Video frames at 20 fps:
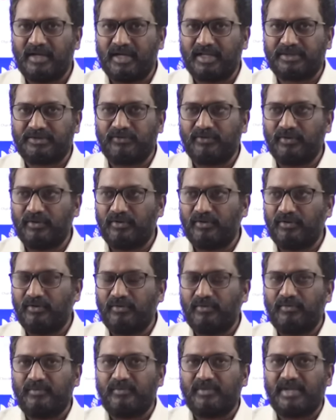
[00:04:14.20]
గతంలో
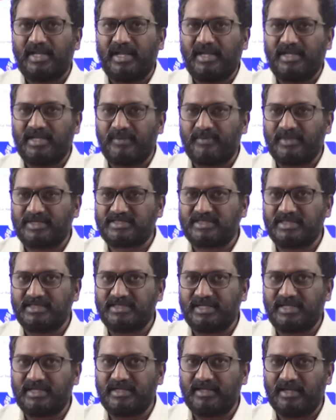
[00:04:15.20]
ఎయిటీ
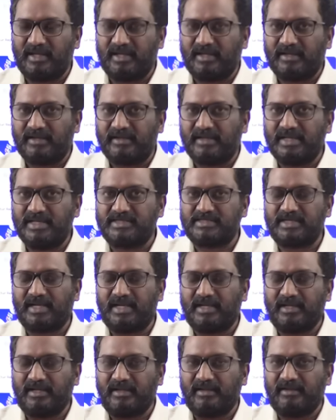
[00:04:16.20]
పర్సెంట్ జరిగిన
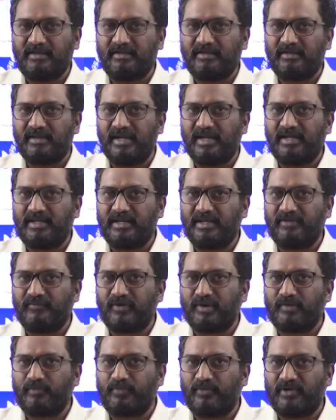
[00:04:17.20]
ఈసారి ఎయిటీ
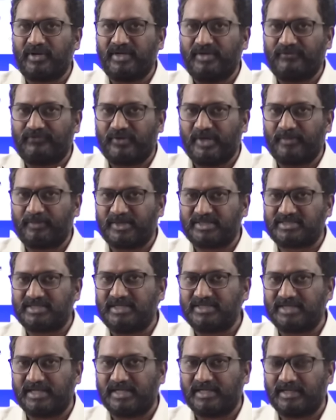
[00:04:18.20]
వన్ పాయింట్ ఫైవ్
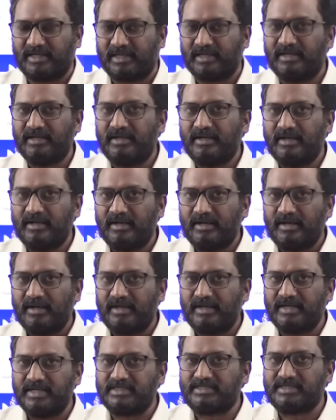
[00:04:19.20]
పర్సెంట్ జరిగిన
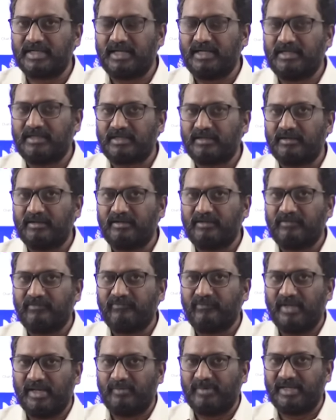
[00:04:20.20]
రిజల్ట్
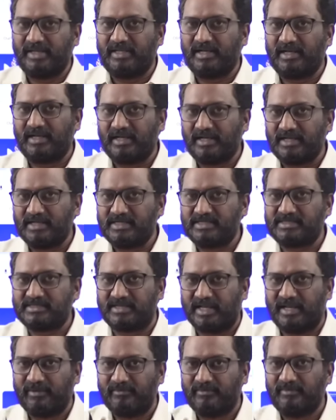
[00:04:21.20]
విల్ బీ ద
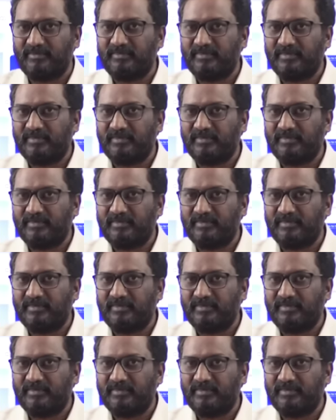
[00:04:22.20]
సేమ్